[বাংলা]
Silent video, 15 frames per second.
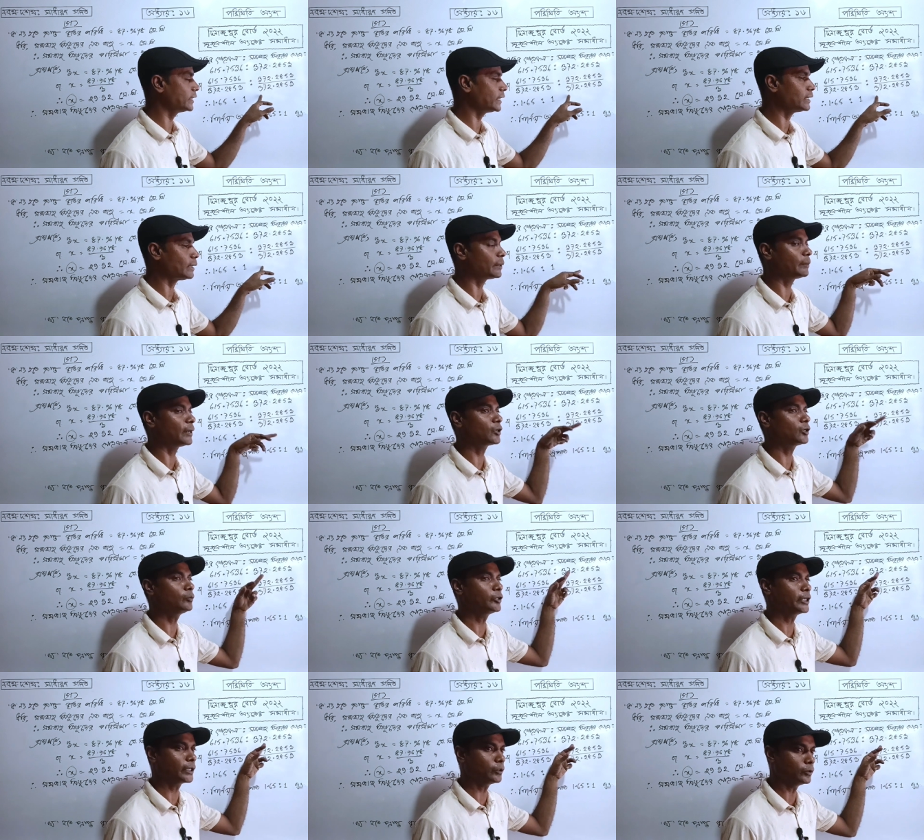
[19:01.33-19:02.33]
আবার ভাগ করবো
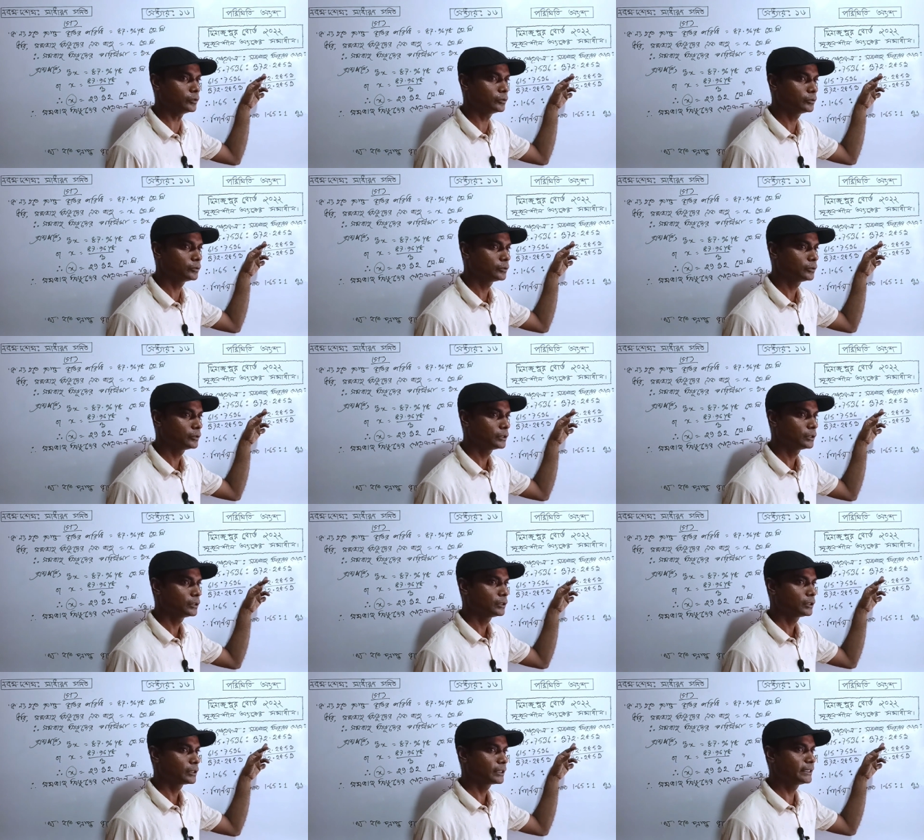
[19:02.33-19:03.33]
এটাকে
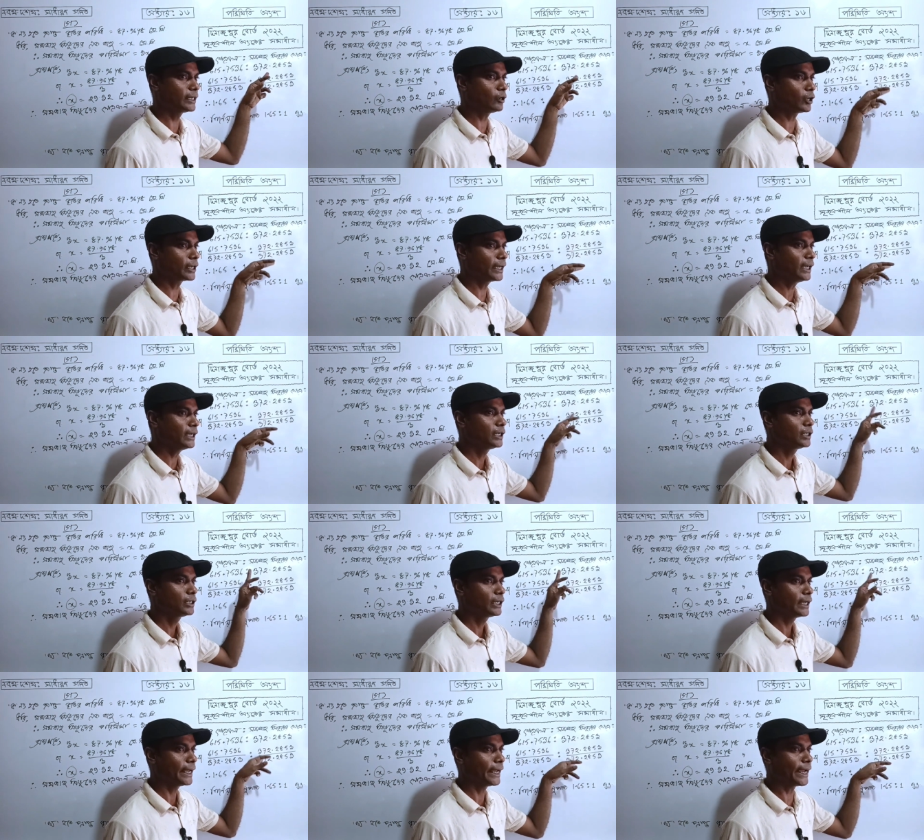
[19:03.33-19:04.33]
দেওয়াকে
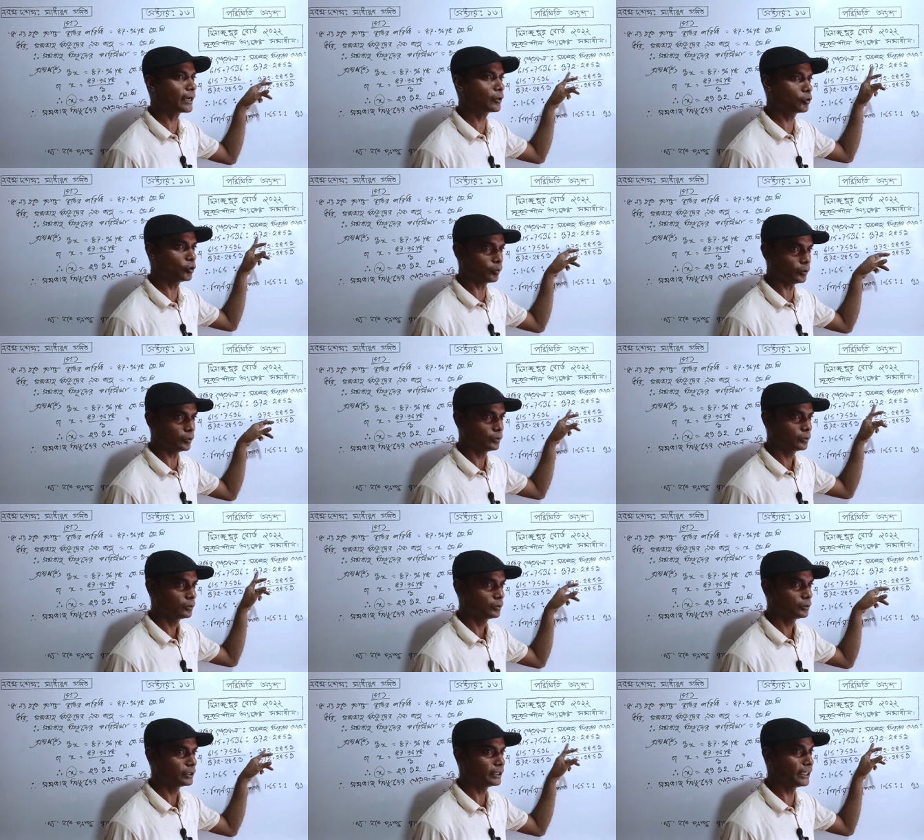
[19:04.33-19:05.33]
এক করব।
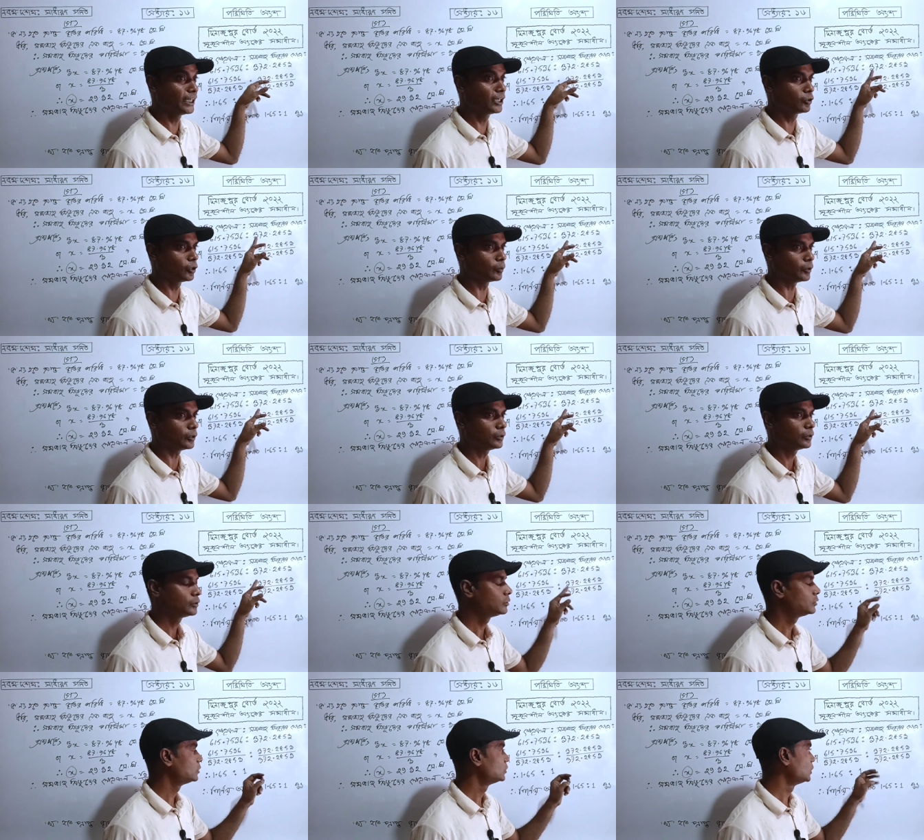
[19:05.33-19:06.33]
নীল করব।
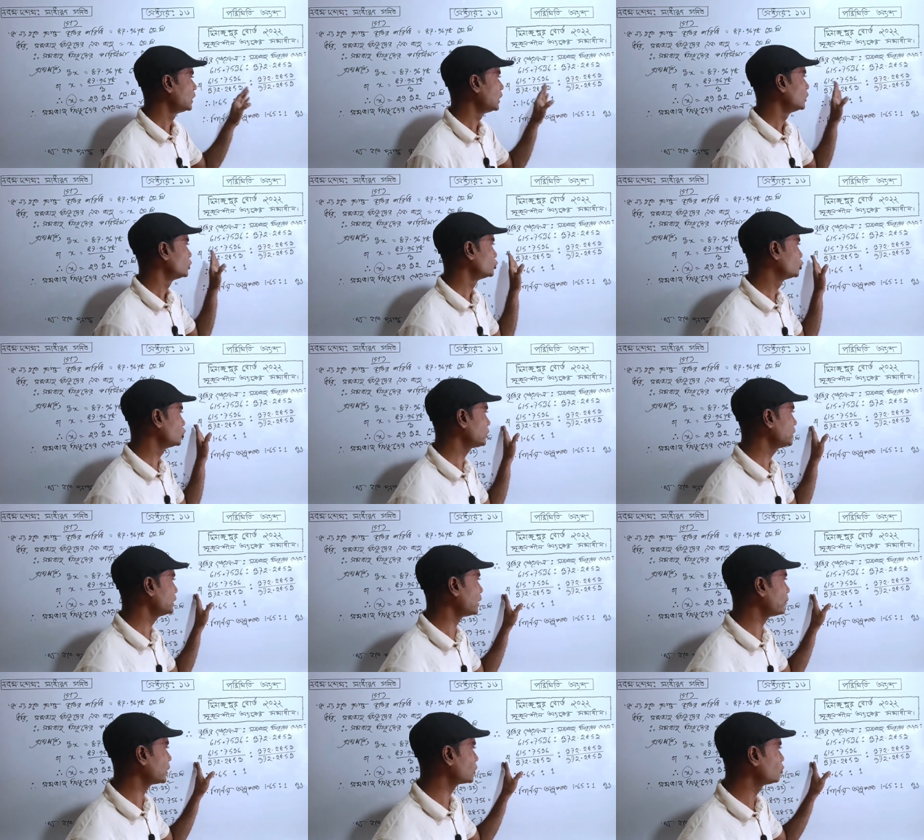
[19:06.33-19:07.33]
যদি
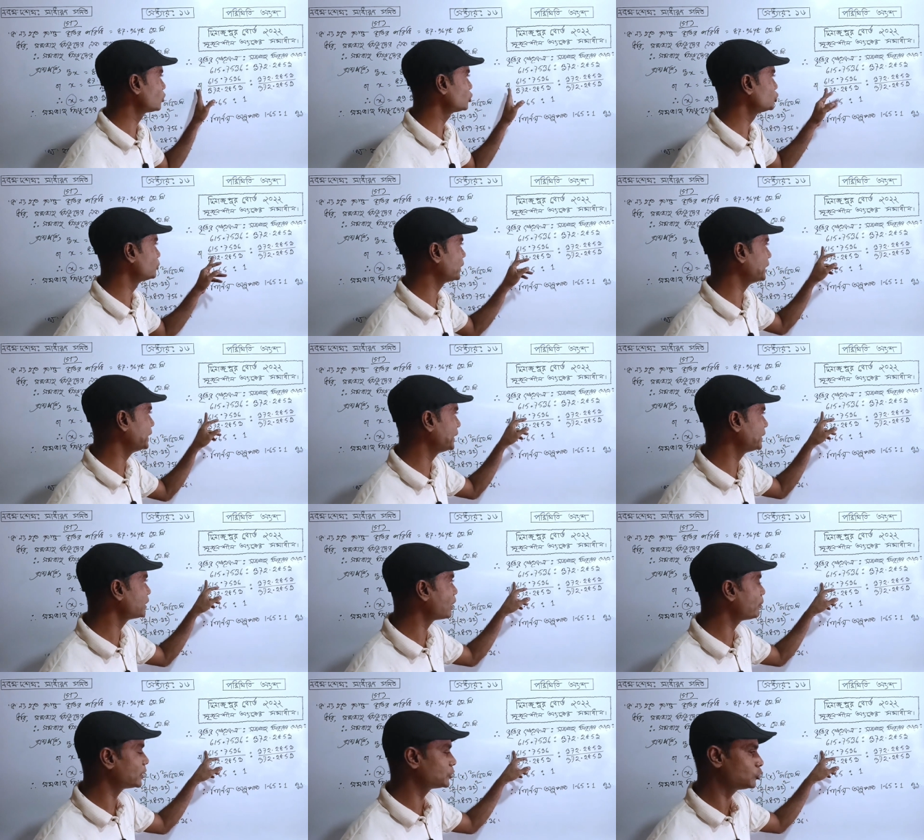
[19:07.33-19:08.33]
আবার কোনো সময় এটা
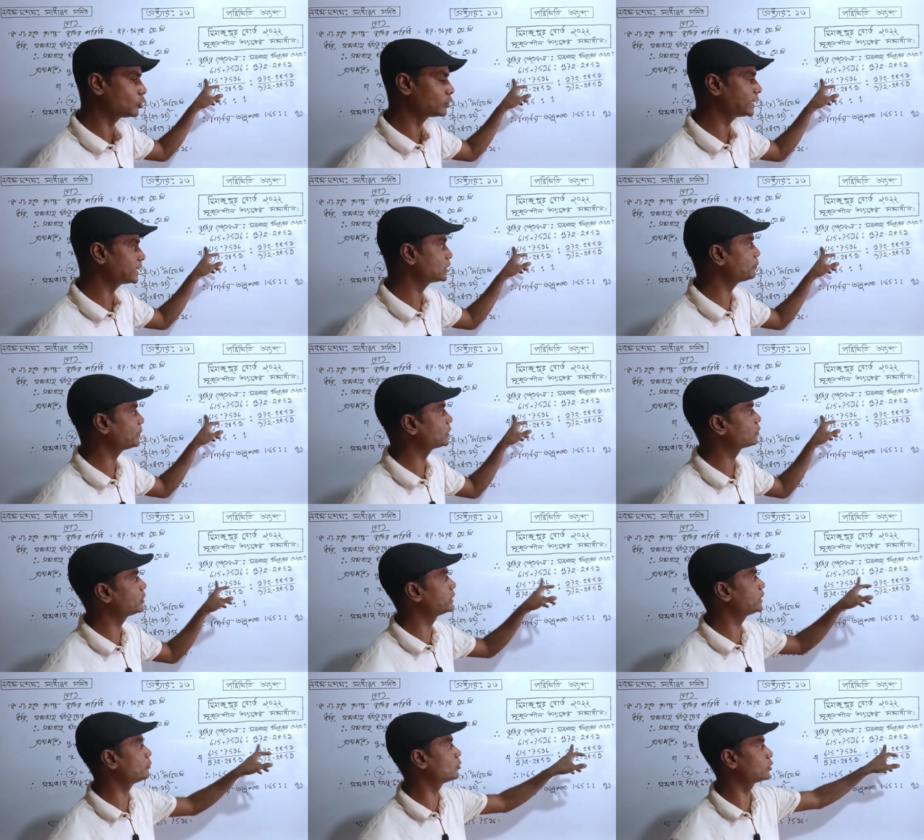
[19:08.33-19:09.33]
আমার ছোট থাকতে পারতো এটা
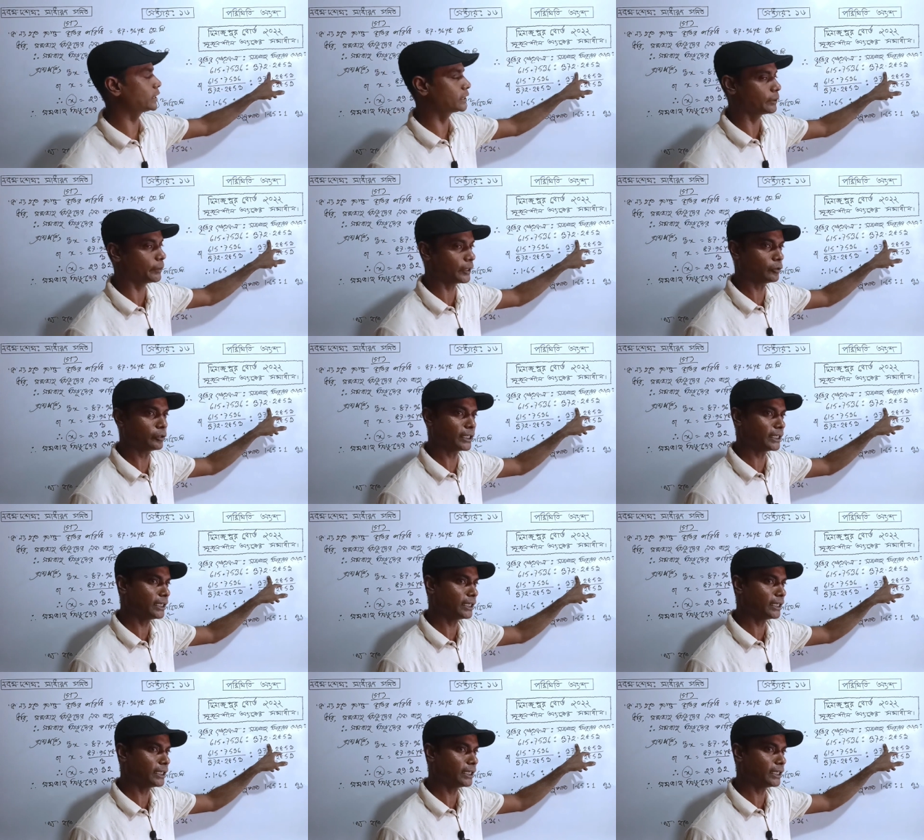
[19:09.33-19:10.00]
বড় থাকতে পারতো তাই না